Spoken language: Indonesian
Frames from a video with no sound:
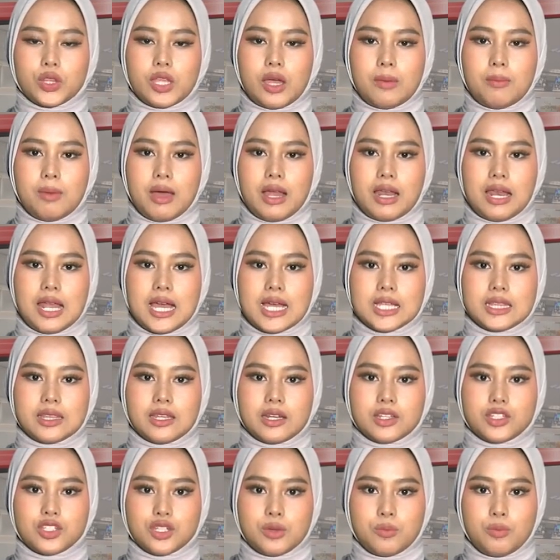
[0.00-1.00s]
Malang
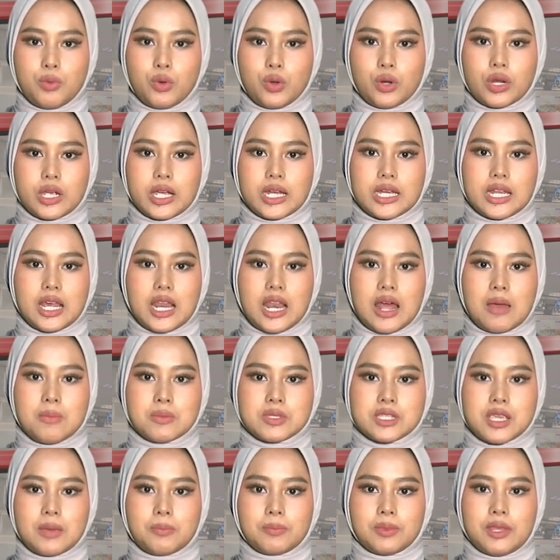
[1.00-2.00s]
tercebur ke dalam
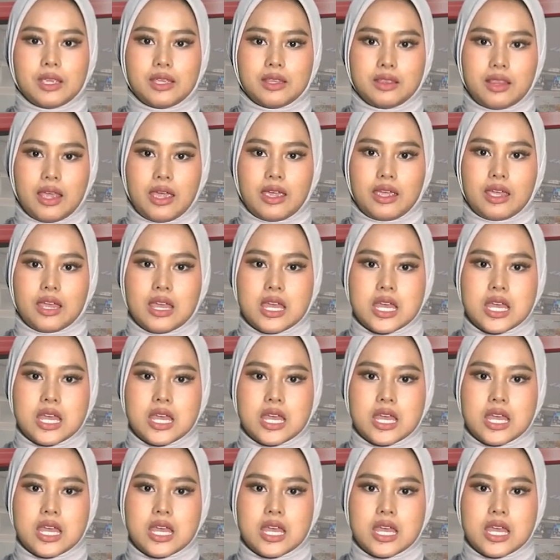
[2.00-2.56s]
septic tank.